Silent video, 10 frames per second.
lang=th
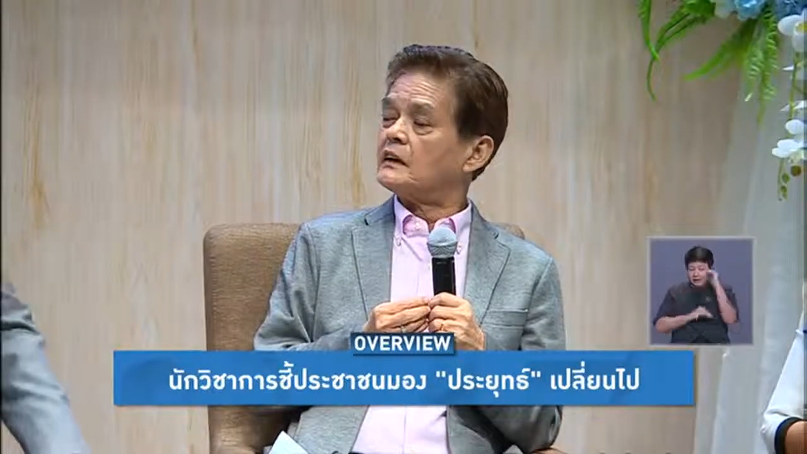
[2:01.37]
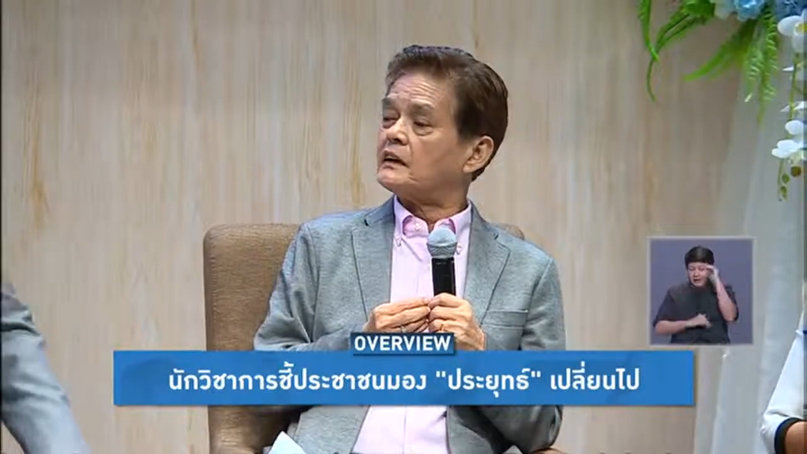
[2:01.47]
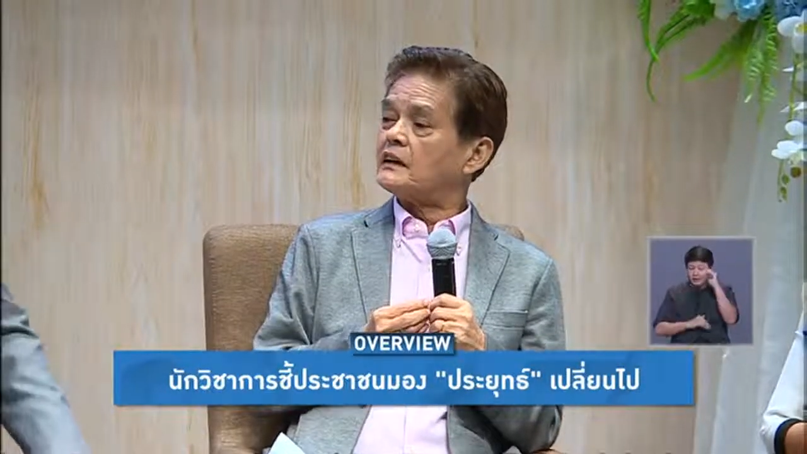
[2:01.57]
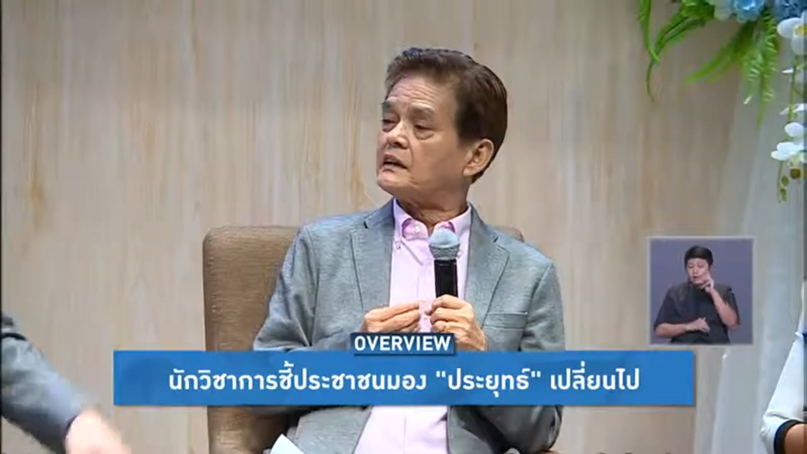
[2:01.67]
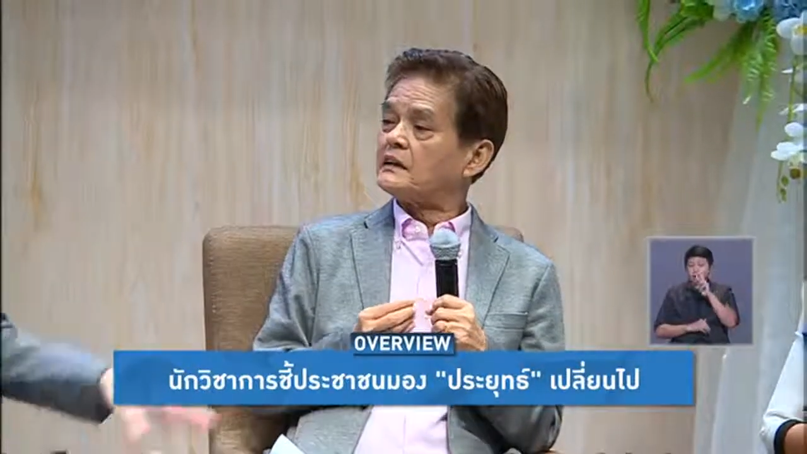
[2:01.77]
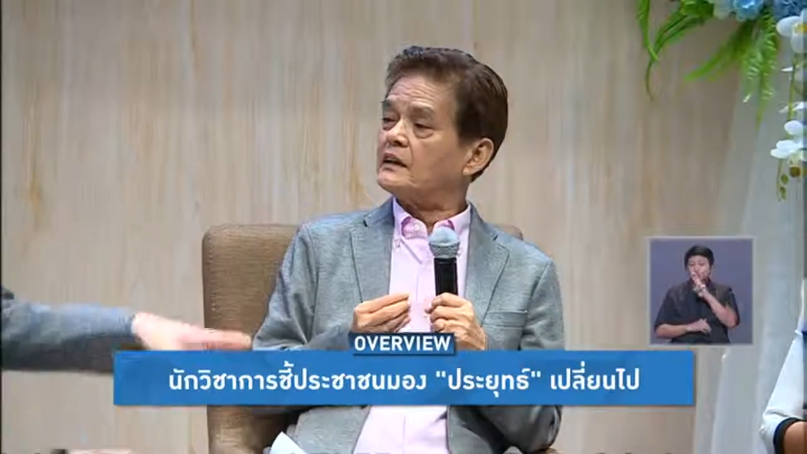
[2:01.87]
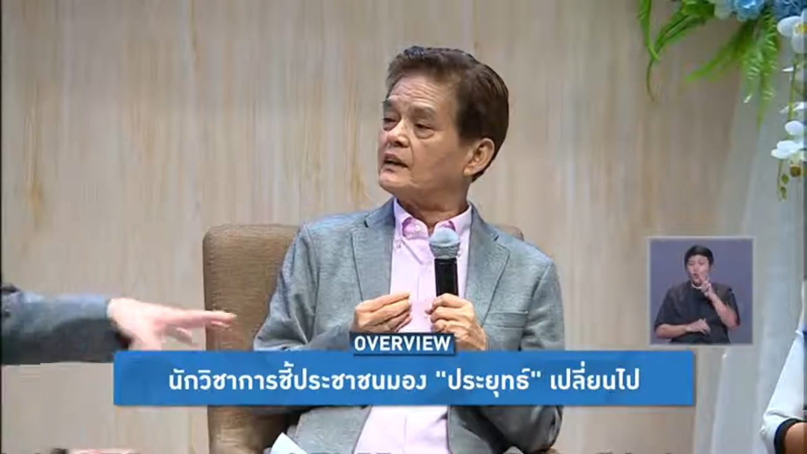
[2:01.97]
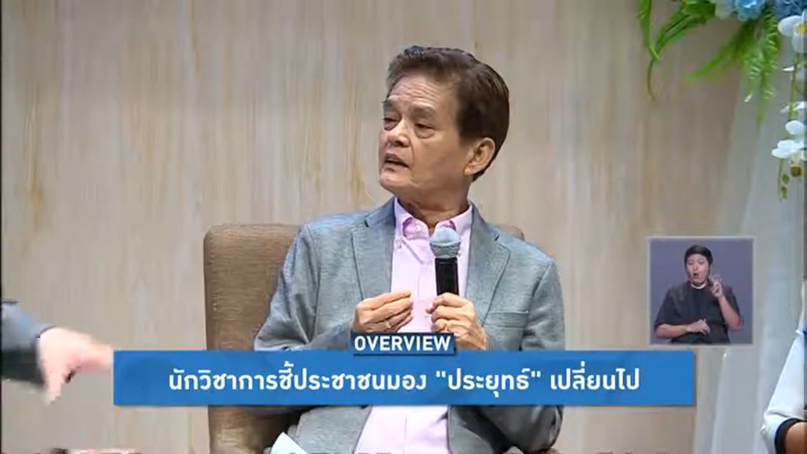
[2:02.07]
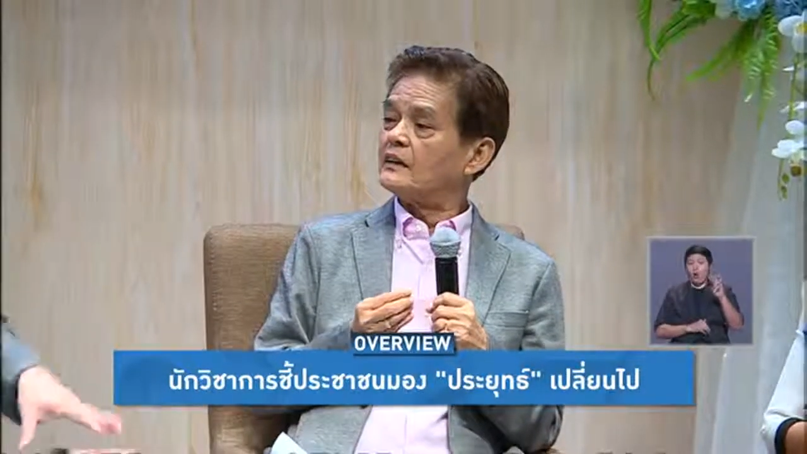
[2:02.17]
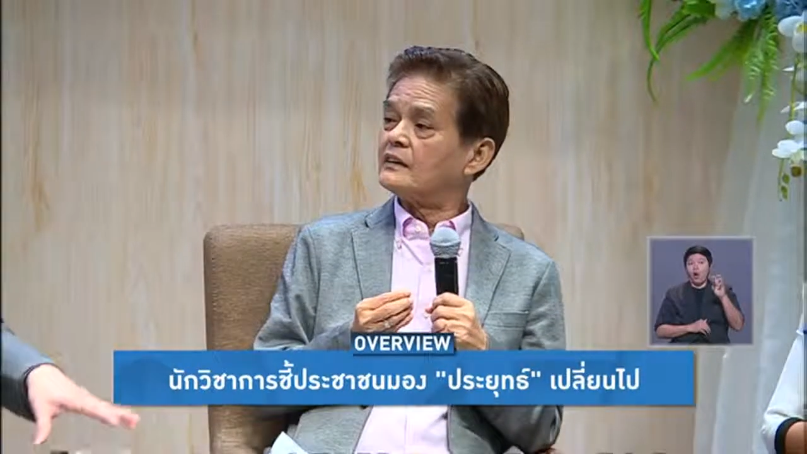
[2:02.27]
คือเขาจะรวม
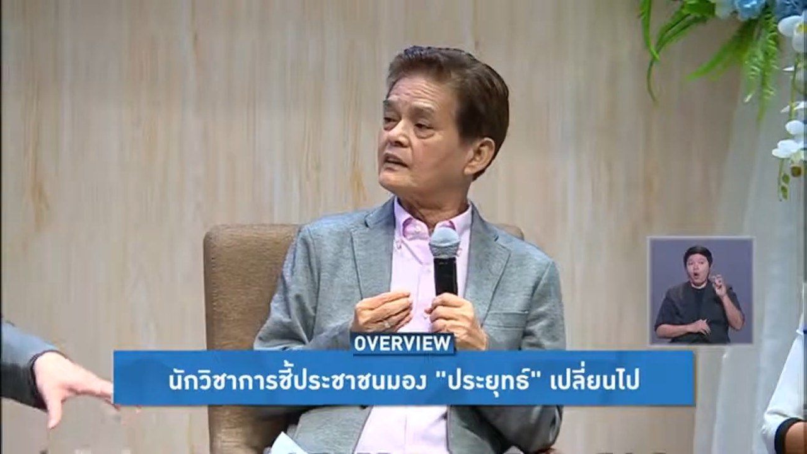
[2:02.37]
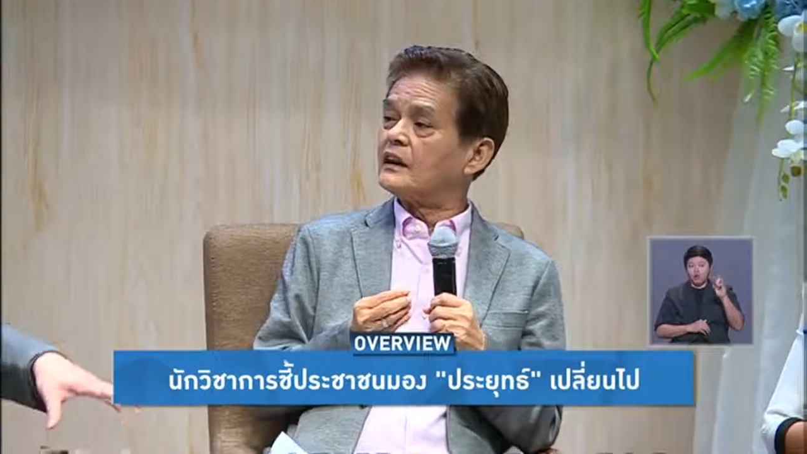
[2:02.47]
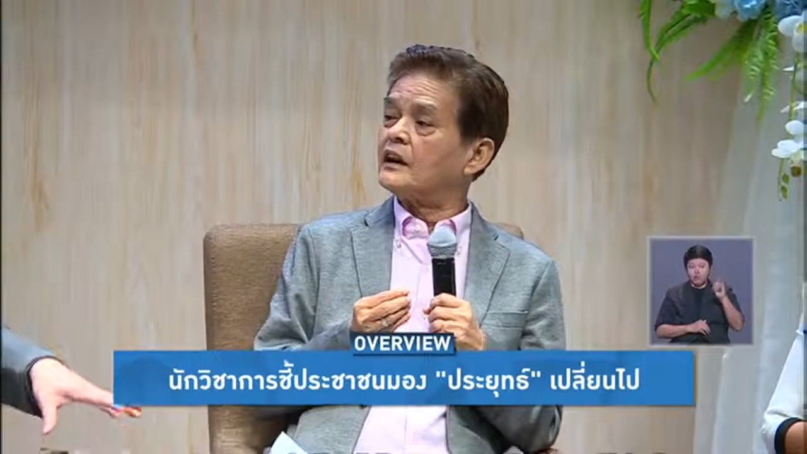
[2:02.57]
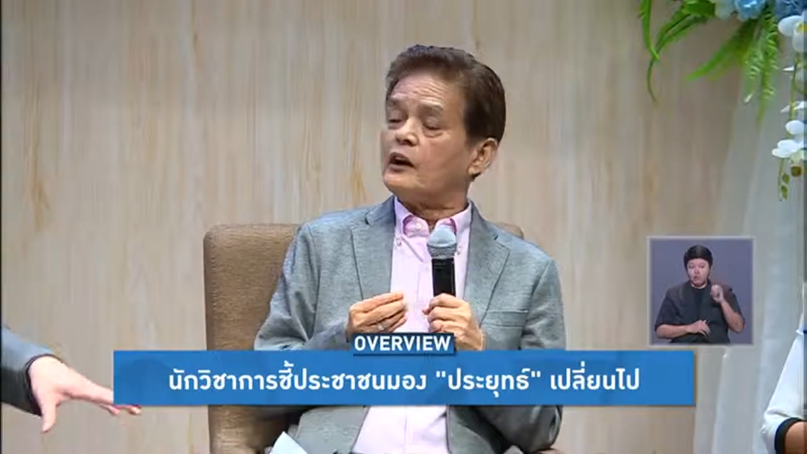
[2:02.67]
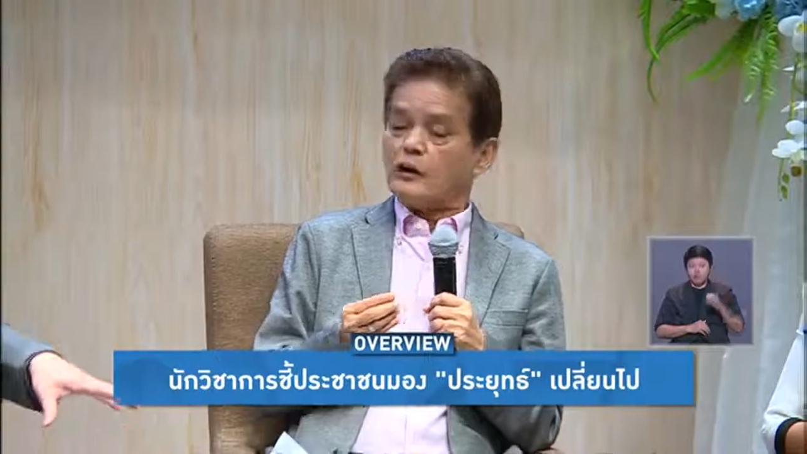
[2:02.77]
พักได้สองรัฐ